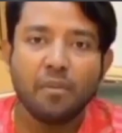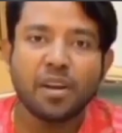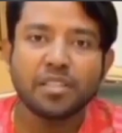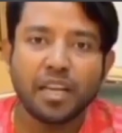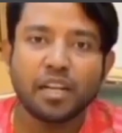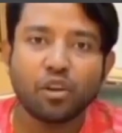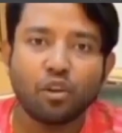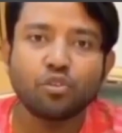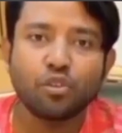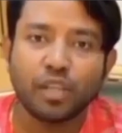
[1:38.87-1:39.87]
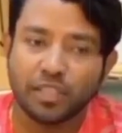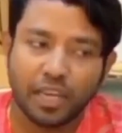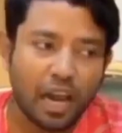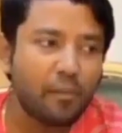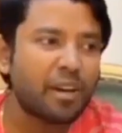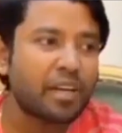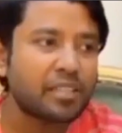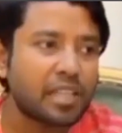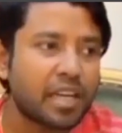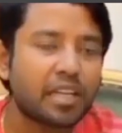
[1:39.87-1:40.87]
আমার যারা সহযোদ্ধা যারা আমার
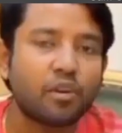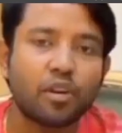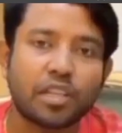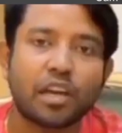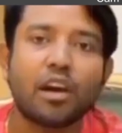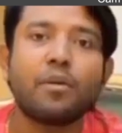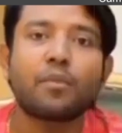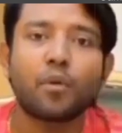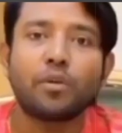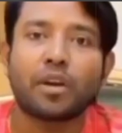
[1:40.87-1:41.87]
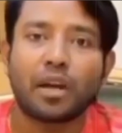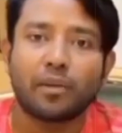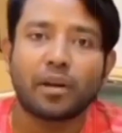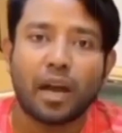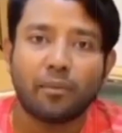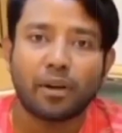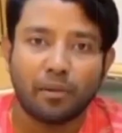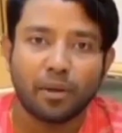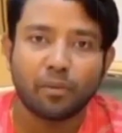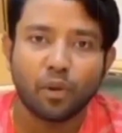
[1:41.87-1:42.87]
কাছে চাকরি করে তারা আমার পরিবার আমার আমার
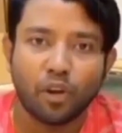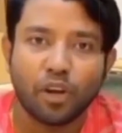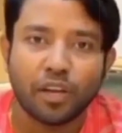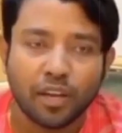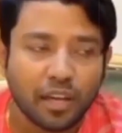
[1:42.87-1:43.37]
আমার মনে হয়